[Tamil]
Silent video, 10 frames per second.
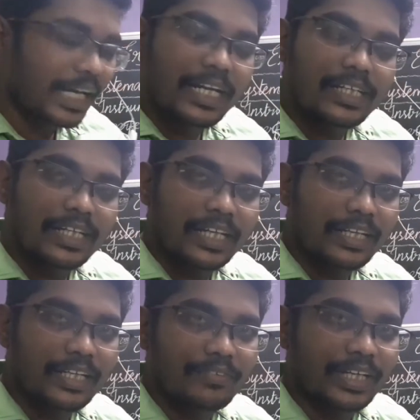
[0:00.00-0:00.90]
எயிட்டு
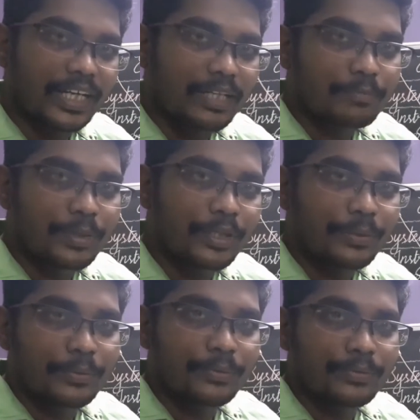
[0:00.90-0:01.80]
நெருங்கிடுவீங்க நைன்
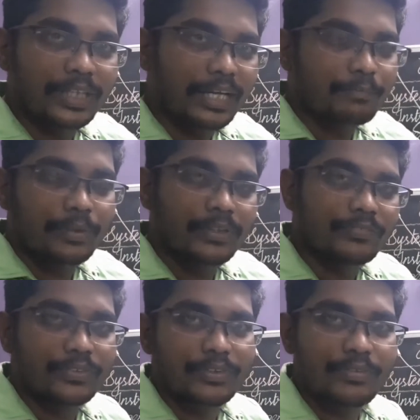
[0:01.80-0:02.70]
பாயிண்ட் டூ நைன்
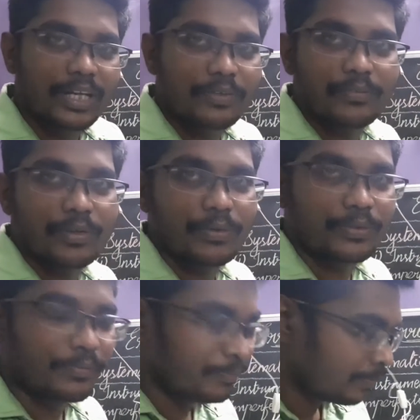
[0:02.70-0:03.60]
பாயிண்ட் ஃபோர் வரைக்கும் வரும்
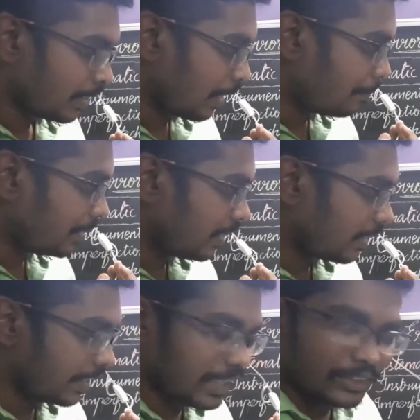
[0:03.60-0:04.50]
அப்போ
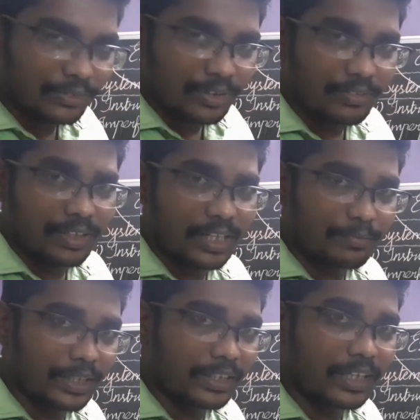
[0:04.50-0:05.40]
இதில் நான் என்ன சொல்ல
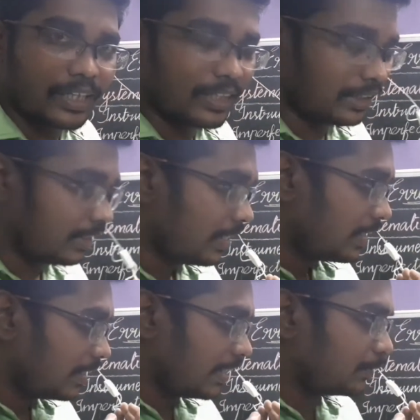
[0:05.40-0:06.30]
வரேன் அப்படின்னா
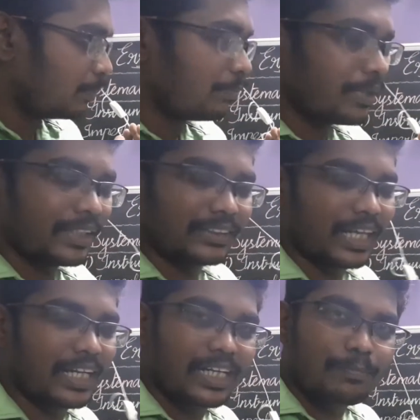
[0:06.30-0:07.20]
இந்த எக்ஸ்பிரிமெண்ட்டை
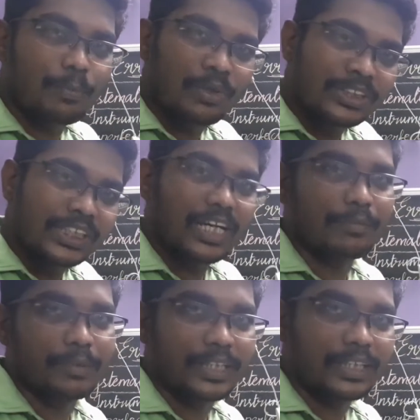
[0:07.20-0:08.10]
சரியாக
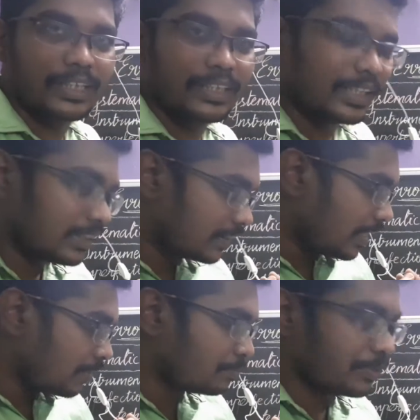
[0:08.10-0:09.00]
புரிஞ்சிக்காமல் நீங்கள்
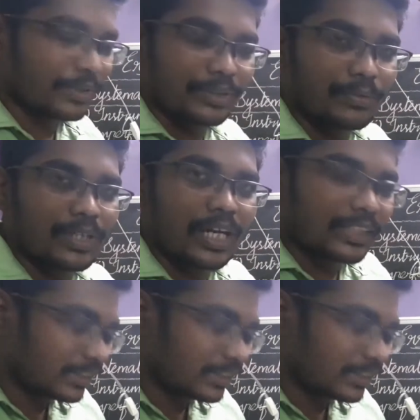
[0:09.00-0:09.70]
செய்யும்போது உங்களால்